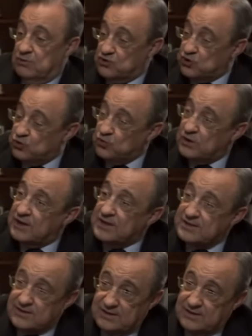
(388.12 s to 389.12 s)
pero si tú
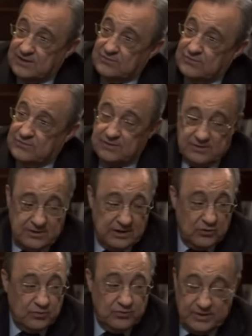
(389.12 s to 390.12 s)
ganas dinero
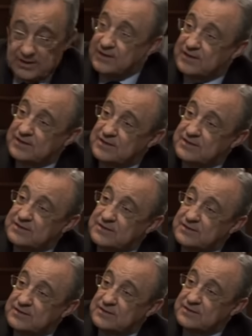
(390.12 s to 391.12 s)
y lo inviertes,
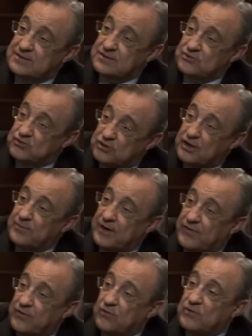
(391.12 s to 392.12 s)
yo te voy
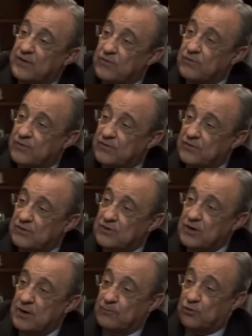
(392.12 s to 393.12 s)
a hacer una
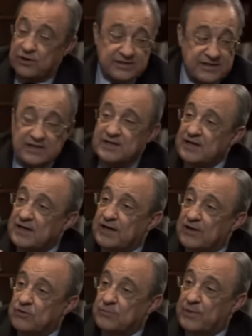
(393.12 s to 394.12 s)
deducción. porque pues eso es de lo
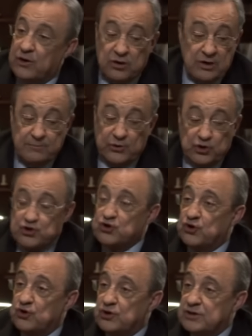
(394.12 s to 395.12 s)
que hablamos. Eso es de lo que
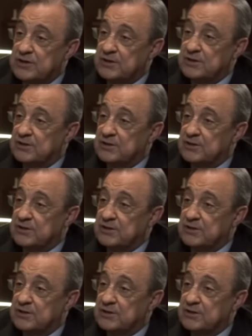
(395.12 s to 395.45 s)
hablamos.